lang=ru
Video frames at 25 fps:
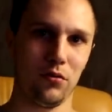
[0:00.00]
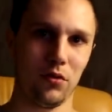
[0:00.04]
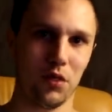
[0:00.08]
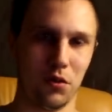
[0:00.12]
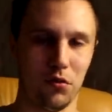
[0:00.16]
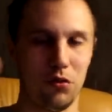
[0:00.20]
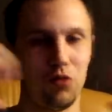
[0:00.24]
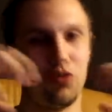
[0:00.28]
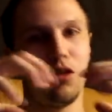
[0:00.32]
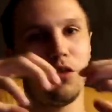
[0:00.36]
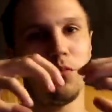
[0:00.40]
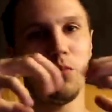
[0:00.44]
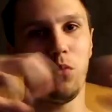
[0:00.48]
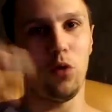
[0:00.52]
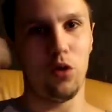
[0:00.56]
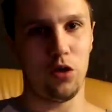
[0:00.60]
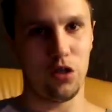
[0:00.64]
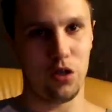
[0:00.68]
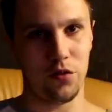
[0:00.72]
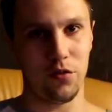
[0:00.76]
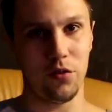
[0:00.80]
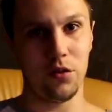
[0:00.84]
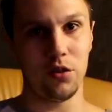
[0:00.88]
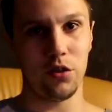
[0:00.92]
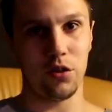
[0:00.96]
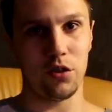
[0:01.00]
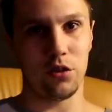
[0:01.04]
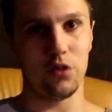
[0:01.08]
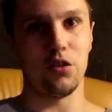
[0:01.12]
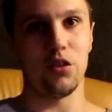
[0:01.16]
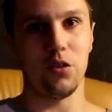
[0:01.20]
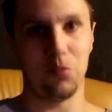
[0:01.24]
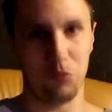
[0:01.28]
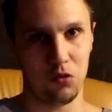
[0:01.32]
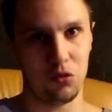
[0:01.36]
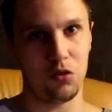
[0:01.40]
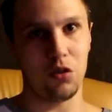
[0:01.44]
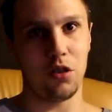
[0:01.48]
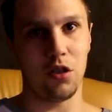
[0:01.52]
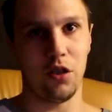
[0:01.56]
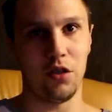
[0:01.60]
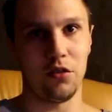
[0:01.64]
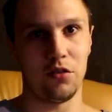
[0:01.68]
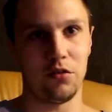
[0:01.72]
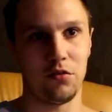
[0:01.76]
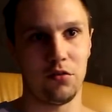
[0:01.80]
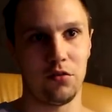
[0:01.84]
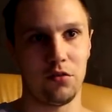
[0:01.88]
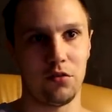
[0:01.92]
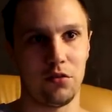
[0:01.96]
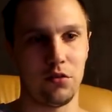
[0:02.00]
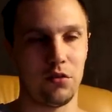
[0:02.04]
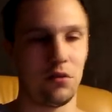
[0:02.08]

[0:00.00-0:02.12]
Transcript: И вот чем больше выдержит, тем лучше глист.